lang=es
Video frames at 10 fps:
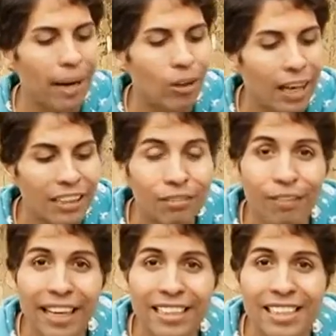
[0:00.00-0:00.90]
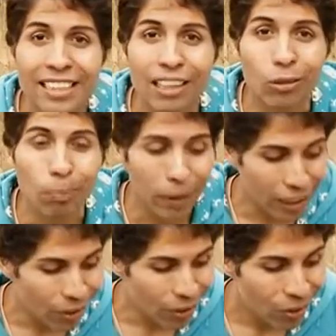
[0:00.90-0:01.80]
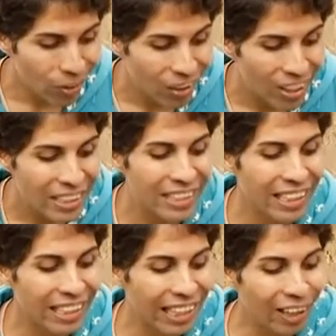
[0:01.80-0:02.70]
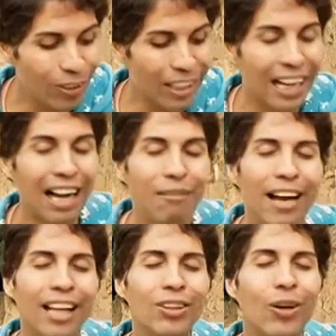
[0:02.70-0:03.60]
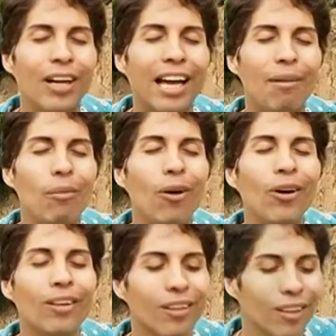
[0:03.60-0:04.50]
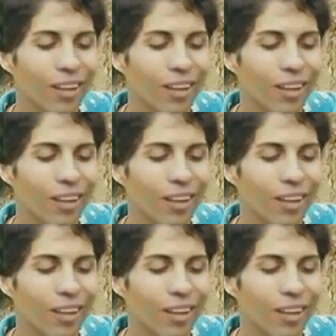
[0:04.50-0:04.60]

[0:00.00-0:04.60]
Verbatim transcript: Pero las flechas de Cupido siguieron clavándole amor